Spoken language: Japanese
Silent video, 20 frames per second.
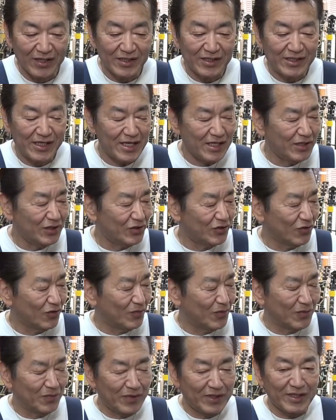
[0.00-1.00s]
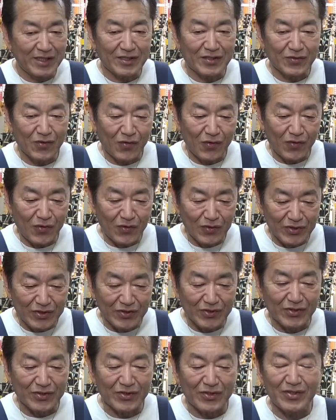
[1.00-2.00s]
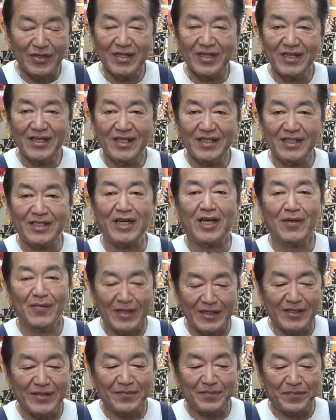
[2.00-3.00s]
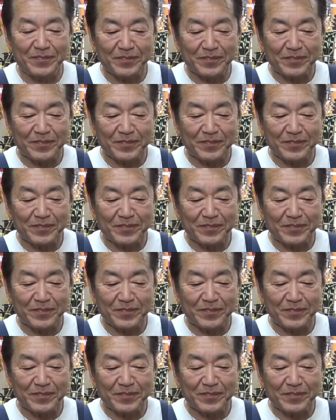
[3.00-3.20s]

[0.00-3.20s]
全長もみんな少しずつ違います。